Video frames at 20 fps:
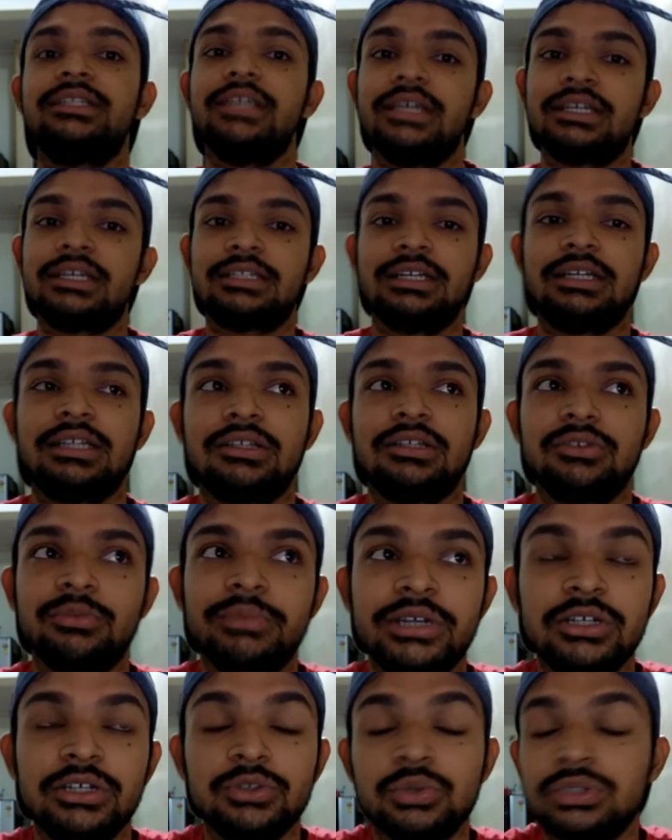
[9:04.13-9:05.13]
देखता था तो
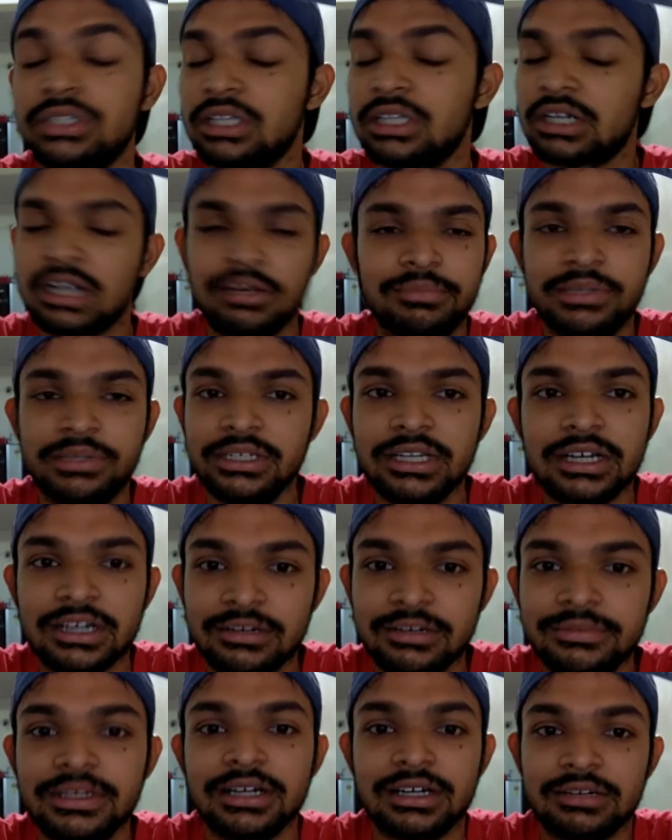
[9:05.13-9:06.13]
मैंने सोचा था कभी ना
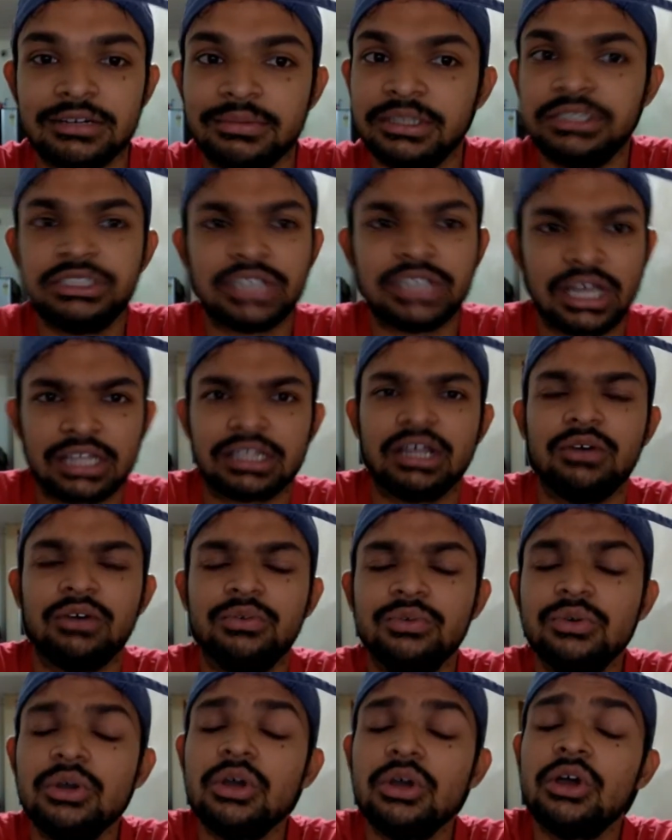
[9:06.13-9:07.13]
कभी अगर मैं जाता
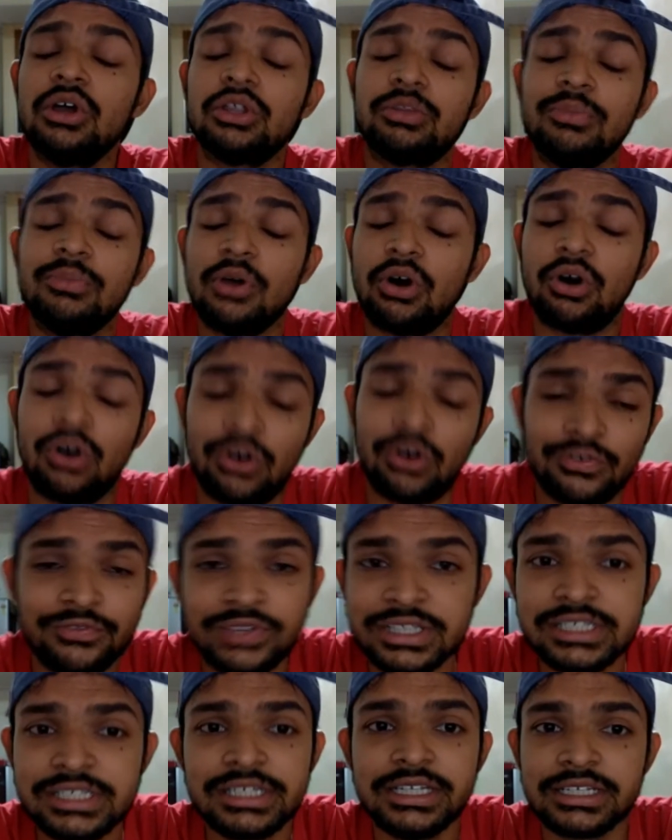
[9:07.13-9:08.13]
हूँ मैं
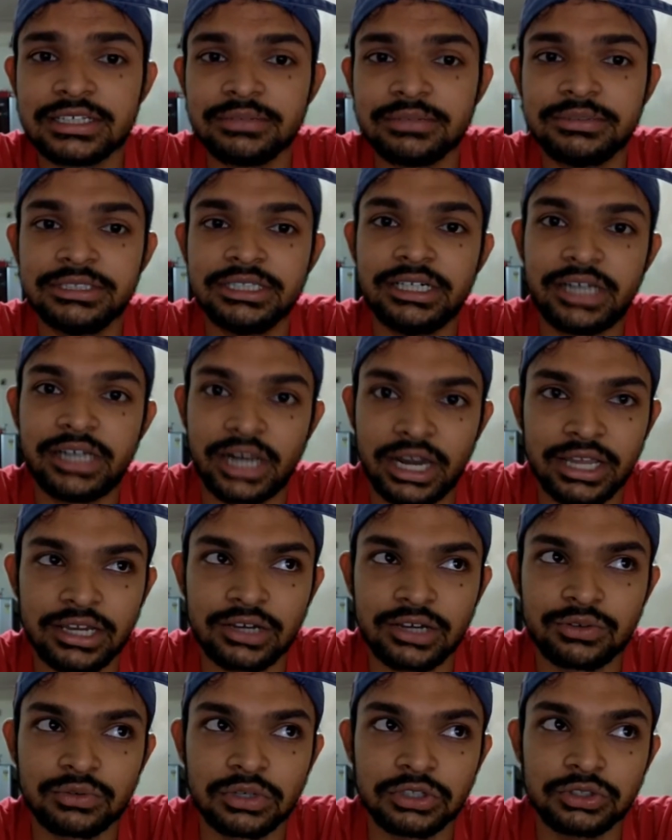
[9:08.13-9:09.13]
ऑब्वियसली ये सब चीज़ें ट्राई
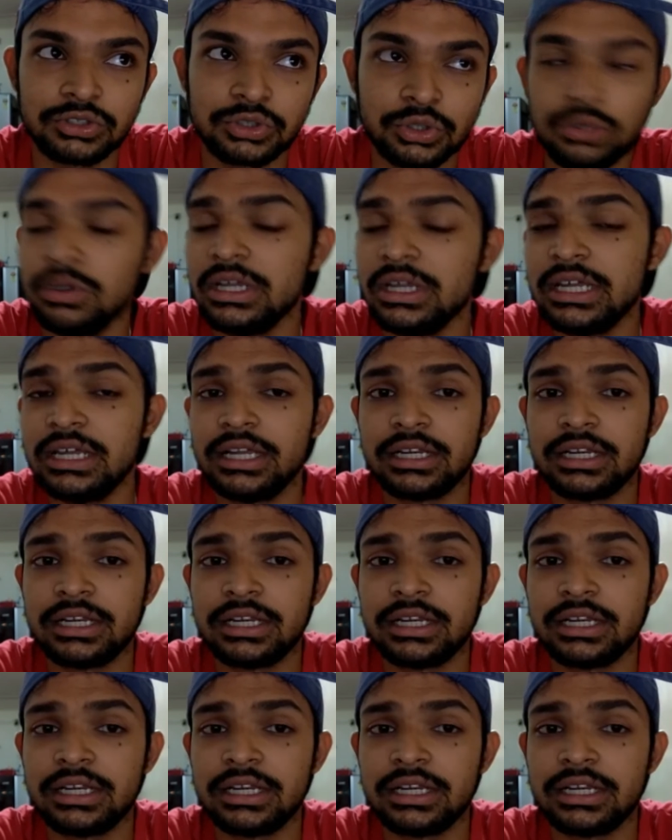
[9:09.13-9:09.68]
करूँगा सो so,